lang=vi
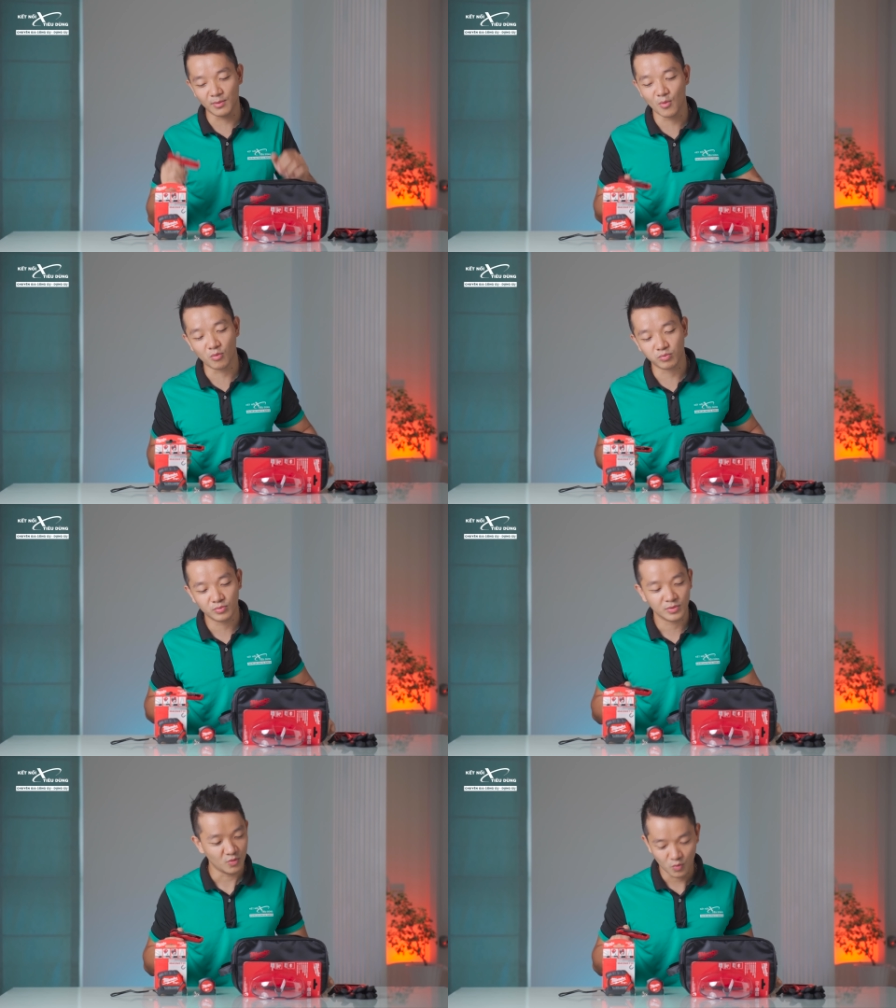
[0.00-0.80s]
tặng một
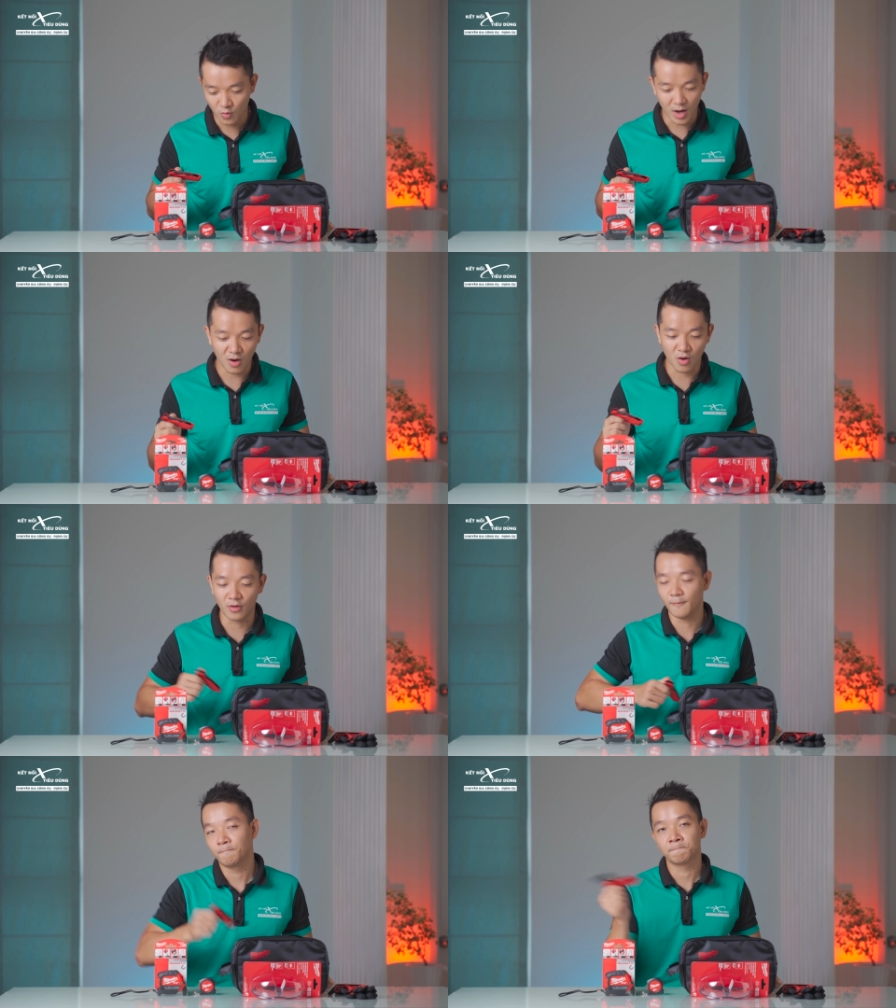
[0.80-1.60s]
quá ngon
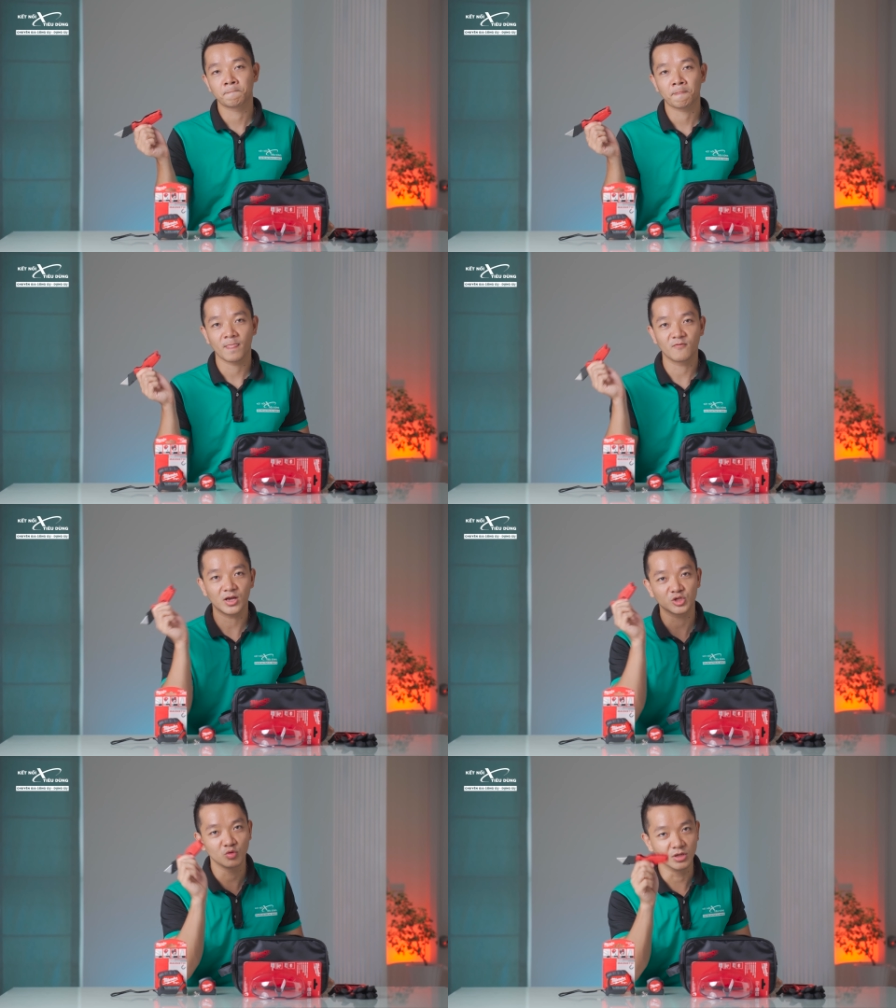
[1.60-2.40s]

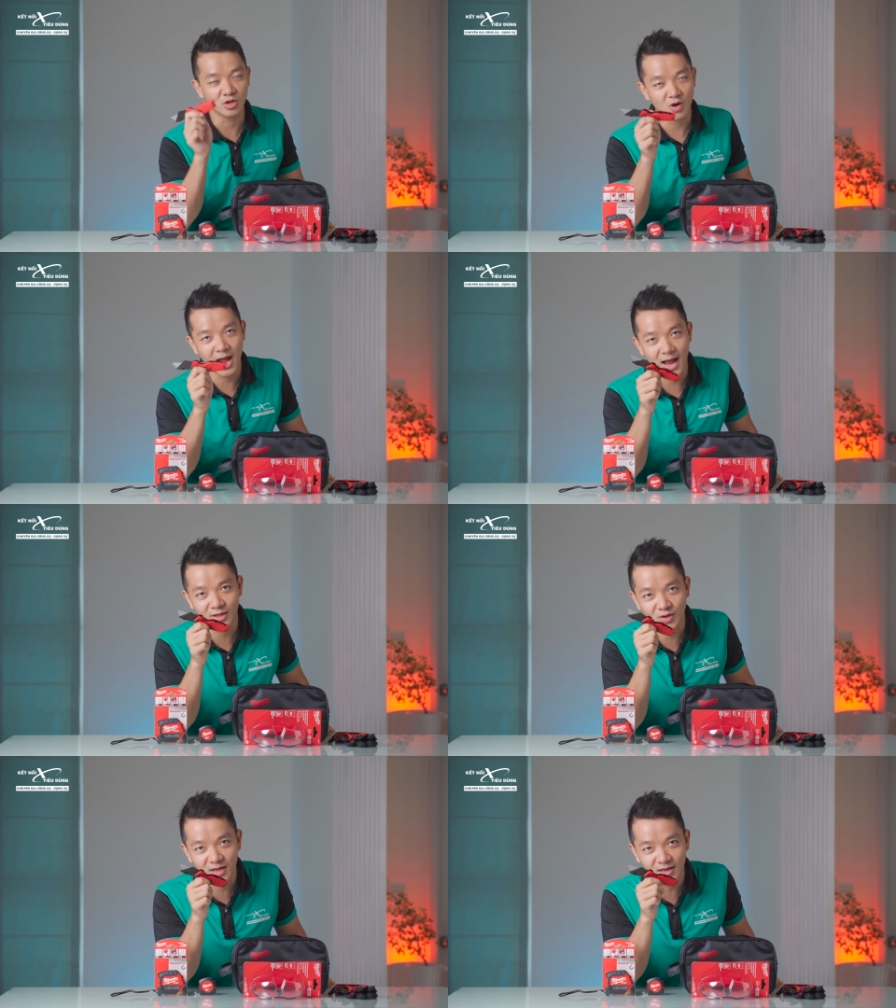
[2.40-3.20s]
và số lượng có hạn
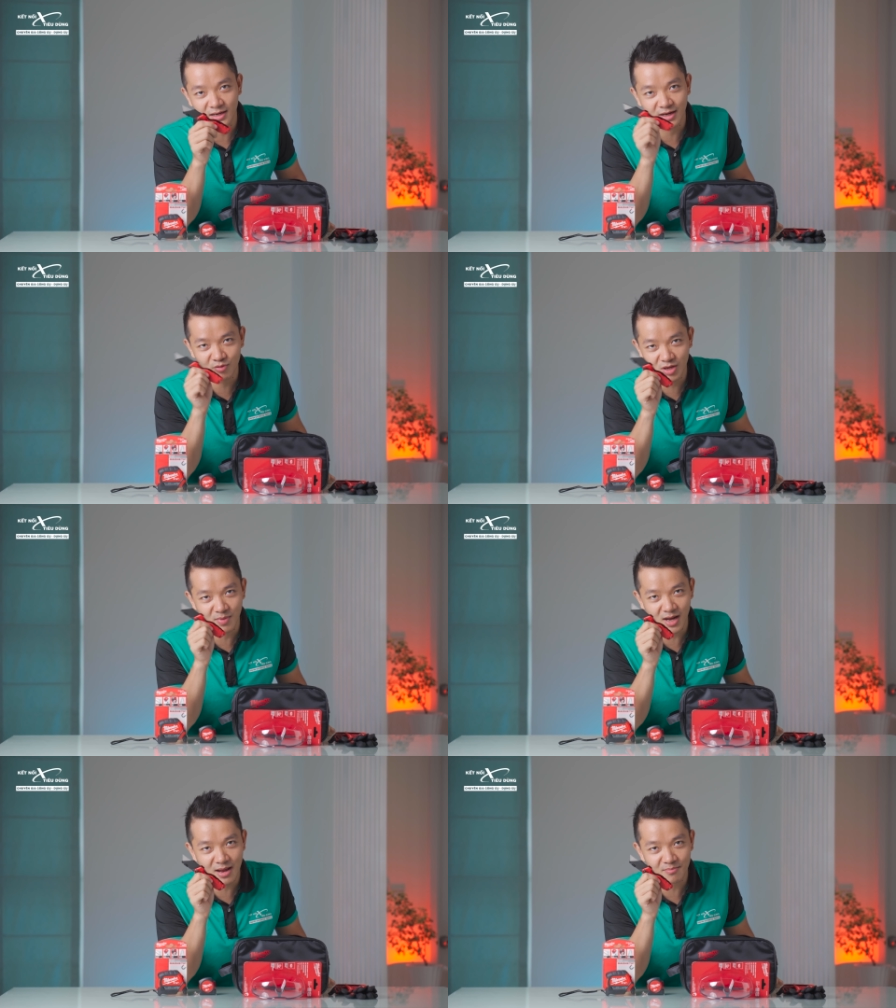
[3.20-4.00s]
cho nên là nếu như
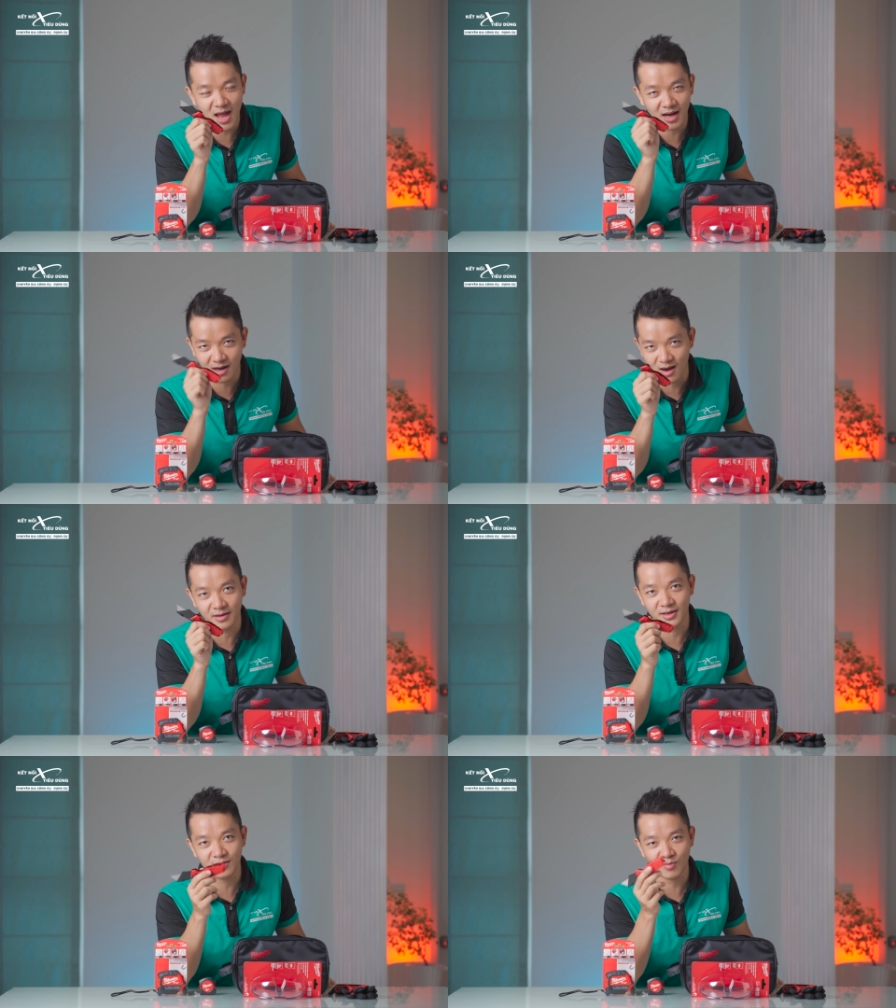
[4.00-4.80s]
mà anh em đang
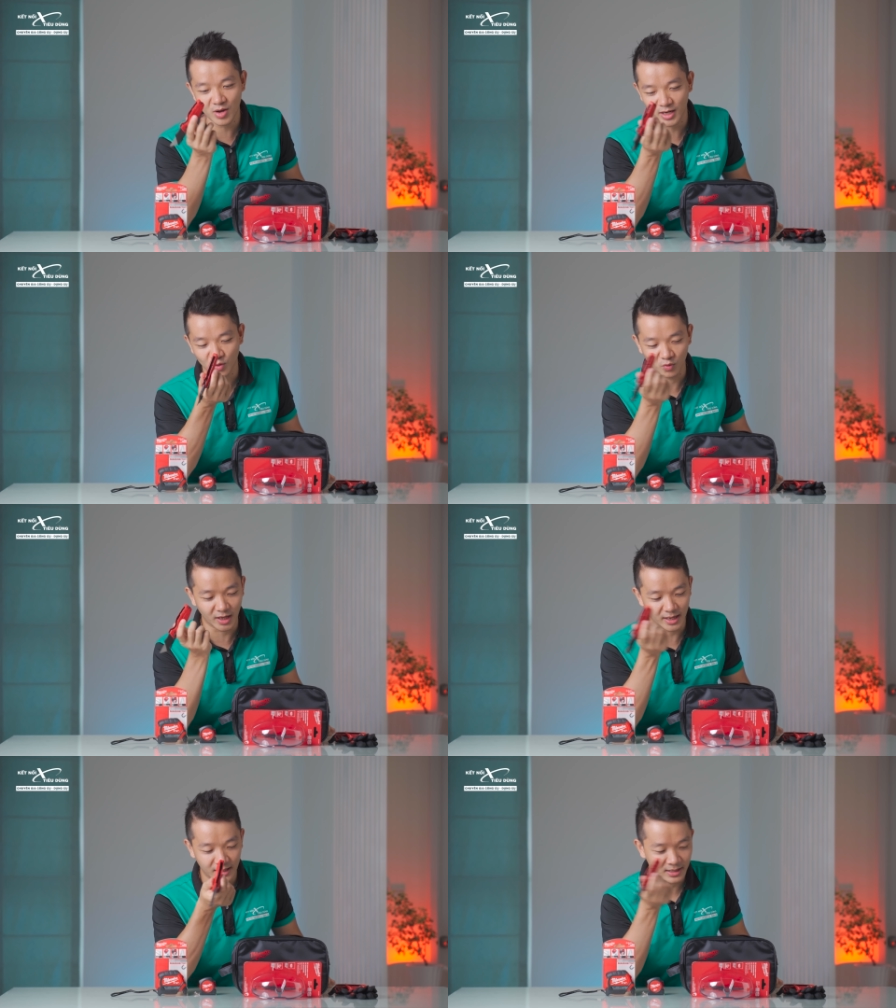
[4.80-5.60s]
cần những cái món hand tool
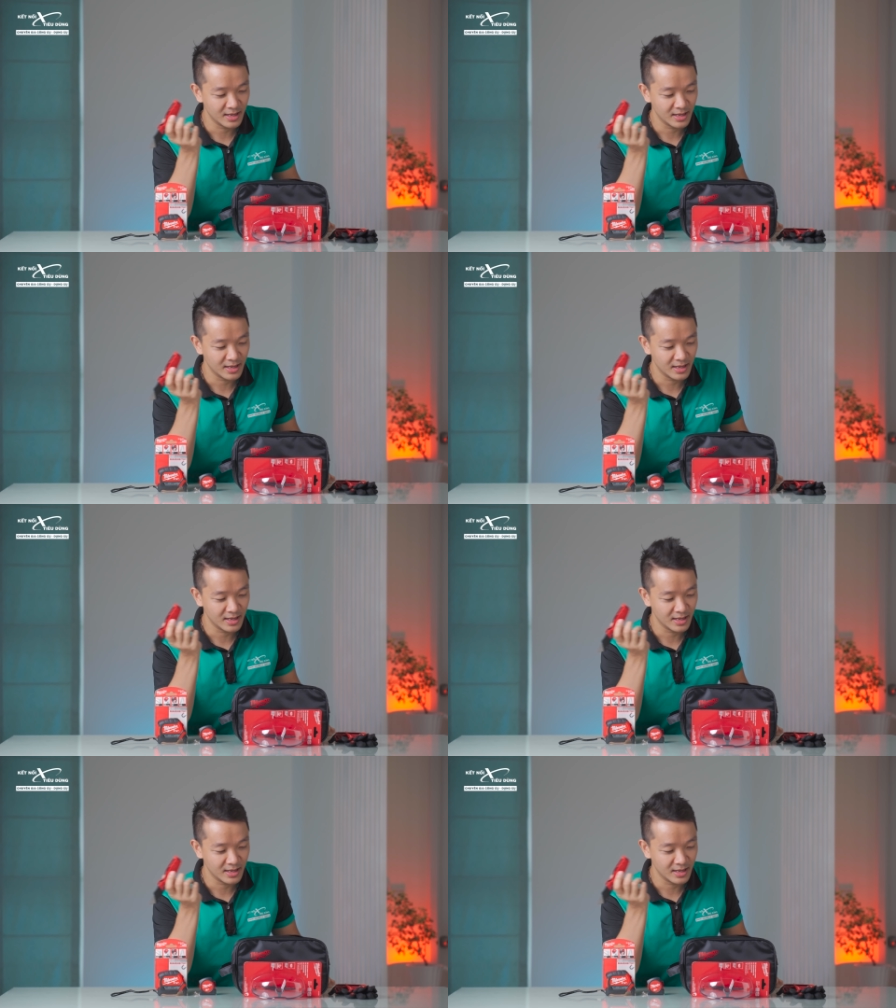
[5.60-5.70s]
này nè